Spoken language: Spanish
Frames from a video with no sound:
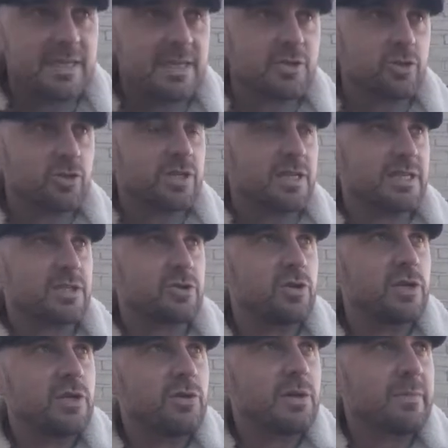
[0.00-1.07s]
Estos días estoy
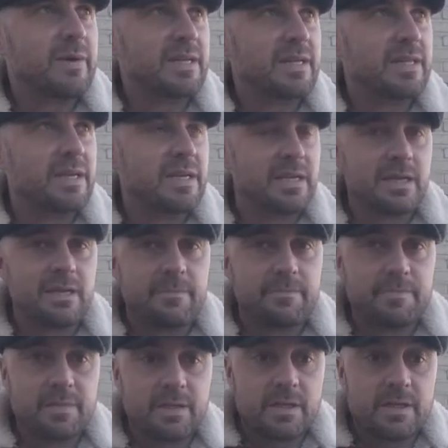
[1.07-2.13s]
yendo al parque de,
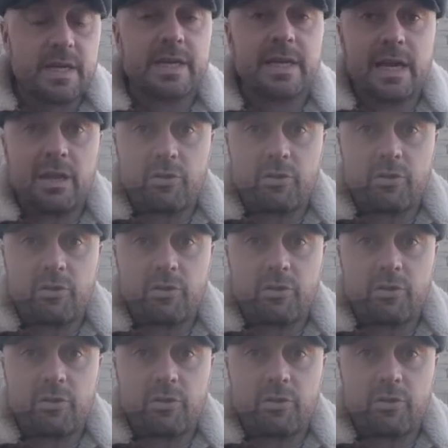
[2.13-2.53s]
de aquí al